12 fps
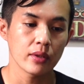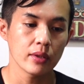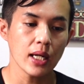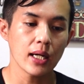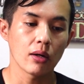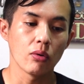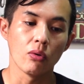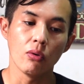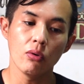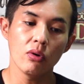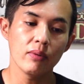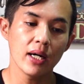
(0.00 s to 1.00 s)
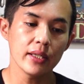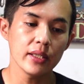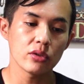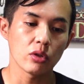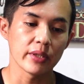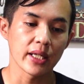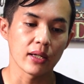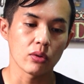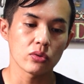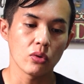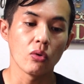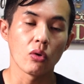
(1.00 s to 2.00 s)
なんかこう、オーバーヒートみたいな
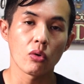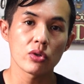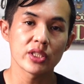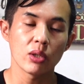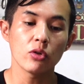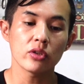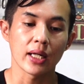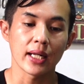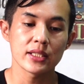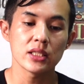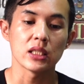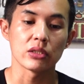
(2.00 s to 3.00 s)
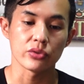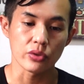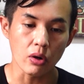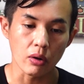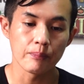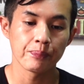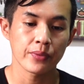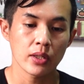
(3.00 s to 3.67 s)
ことを起こして思ったらしいんですよ。